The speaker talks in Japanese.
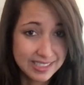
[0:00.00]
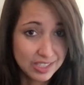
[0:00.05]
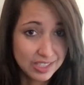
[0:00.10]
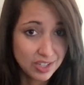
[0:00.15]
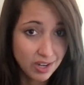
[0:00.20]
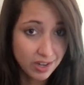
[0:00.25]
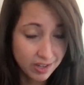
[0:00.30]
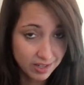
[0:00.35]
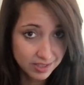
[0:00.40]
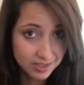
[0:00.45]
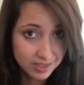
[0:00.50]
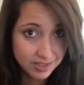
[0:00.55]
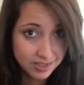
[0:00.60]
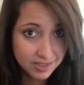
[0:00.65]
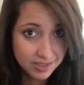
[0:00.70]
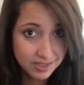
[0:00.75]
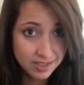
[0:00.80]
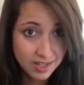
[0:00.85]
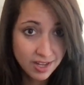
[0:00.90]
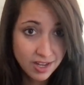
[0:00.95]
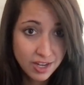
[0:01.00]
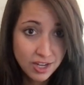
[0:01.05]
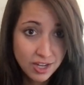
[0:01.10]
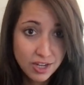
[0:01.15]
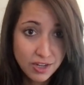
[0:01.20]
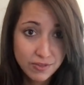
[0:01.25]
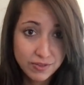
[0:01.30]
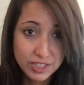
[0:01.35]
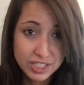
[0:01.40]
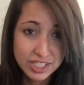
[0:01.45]
他の人にもっと
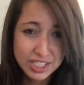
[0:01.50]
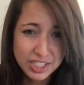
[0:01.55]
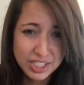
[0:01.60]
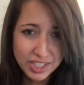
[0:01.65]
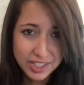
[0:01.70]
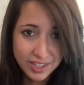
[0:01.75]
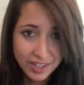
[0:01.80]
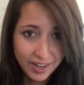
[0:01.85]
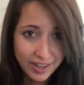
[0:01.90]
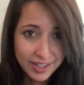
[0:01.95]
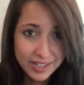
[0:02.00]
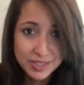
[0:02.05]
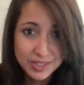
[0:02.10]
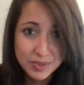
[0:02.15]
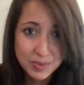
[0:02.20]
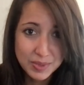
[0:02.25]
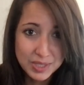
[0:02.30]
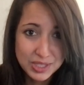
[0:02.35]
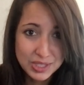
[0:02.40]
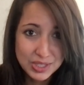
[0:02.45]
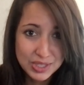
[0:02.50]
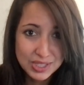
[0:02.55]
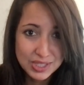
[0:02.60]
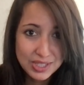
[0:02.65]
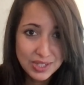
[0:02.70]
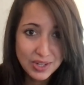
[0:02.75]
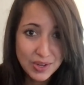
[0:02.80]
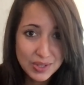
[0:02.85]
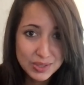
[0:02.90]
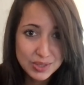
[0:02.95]
多くを与えることがで
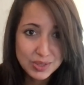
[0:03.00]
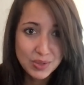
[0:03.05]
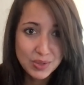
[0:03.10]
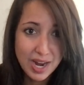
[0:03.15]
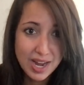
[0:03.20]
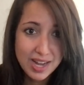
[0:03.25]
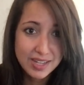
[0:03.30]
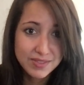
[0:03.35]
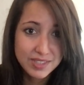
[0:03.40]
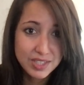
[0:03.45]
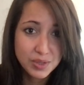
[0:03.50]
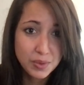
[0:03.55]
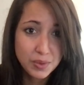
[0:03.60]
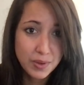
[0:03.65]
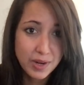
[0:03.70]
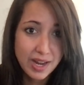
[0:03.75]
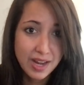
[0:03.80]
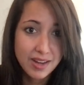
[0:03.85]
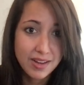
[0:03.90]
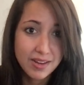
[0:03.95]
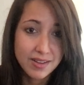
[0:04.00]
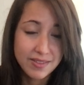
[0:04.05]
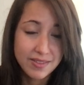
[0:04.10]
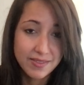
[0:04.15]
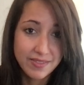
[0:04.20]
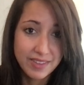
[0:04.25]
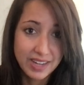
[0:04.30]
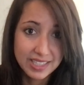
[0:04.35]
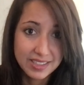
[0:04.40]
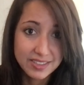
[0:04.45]
きます。
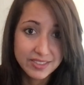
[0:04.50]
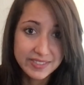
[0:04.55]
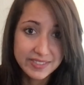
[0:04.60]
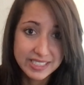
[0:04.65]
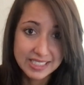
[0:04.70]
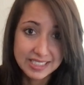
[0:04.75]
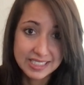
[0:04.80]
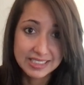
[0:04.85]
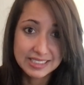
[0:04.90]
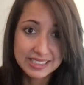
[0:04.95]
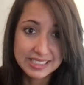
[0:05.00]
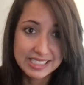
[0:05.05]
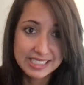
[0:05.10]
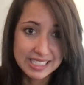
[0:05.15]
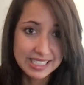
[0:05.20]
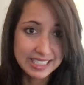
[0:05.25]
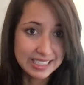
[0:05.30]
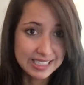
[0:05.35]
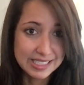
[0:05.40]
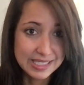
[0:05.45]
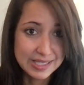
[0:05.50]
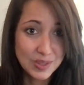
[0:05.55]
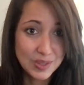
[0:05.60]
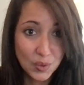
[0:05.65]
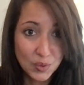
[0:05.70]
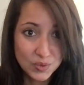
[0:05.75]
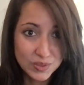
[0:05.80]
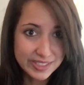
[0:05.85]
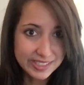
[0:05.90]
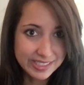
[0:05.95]
米国では、学
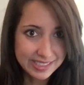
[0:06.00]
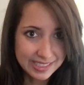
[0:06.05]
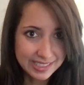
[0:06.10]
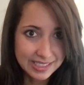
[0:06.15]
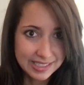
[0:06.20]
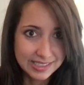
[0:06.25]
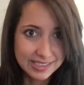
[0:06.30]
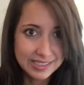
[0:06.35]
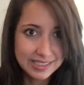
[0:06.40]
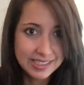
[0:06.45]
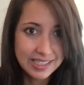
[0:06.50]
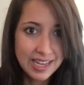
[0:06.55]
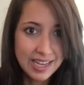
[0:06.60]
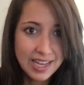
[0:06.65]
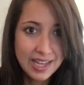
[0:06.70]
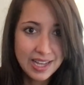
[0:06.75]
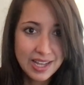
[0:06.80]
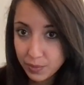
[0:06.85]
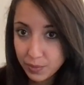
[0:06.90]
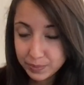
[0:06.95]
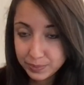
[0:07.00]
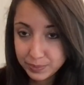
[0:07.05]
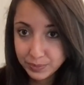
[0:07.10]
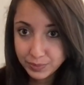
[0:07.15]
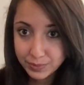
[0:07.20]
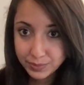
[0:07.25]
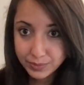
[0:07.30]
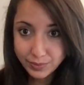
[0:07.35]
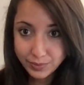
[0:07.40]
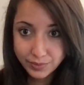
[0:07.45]
校、綺麗な飲料
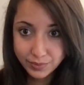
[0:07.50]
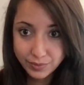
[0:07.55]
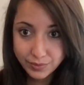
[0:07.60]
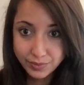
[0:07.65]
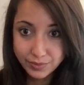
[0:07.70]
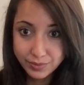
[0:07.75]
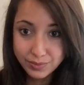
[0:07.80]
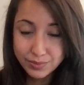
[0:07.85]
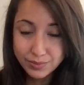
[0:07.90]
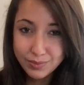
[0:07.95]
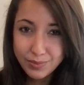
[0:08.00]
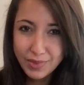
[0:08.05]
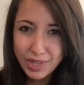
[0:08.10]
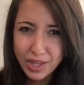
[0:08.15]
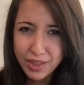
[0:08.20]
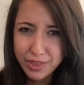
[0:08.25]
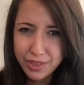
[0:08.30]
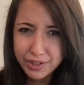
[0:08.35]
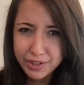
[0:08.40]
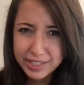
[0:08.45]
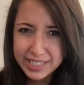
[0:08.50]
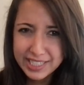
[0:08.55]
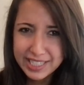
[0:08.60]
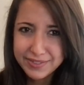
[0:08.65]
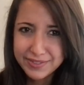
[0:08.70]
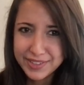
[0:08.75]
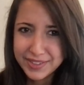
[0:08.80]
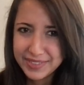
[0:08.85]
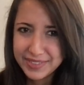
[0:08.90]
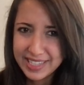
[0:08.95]
水、機械、
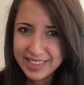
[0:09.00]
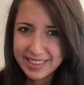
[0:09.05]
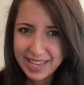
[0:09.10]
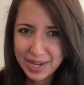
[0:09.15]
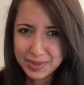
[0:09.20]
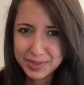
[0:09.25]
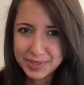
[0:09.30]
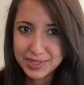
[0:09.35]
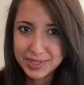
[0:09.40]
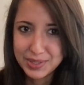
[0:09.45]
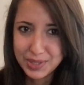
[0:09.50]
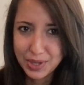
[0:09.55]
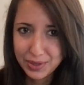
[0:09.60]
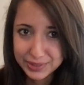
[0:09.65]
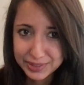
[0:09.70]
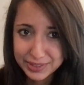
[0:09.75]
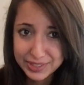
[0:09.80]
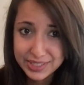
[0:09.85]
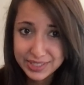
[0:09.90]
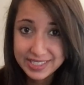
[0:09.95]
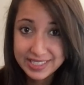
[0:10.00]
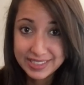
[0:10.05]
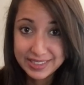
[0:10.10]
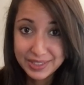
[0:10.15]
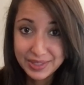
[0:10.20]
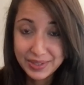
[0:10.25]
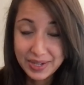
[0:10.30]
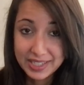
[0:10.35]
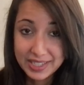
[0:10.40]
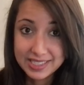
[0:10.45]
ライフスタイルを当然のことと
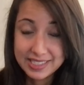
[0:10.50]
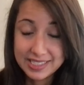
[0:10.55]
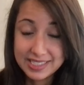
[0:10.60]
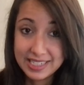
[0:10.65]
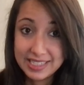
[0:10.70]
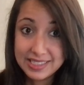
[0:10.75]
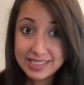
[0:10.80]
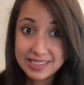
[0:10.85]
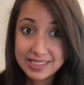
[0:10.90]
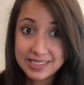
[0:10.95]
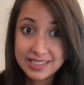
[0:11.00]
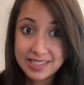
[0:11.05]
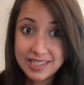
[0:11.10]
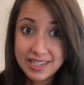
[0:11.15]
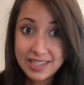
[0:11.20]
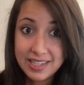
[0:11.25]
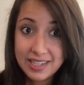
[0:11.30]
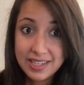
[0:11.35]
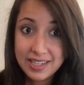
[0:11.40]
考えています。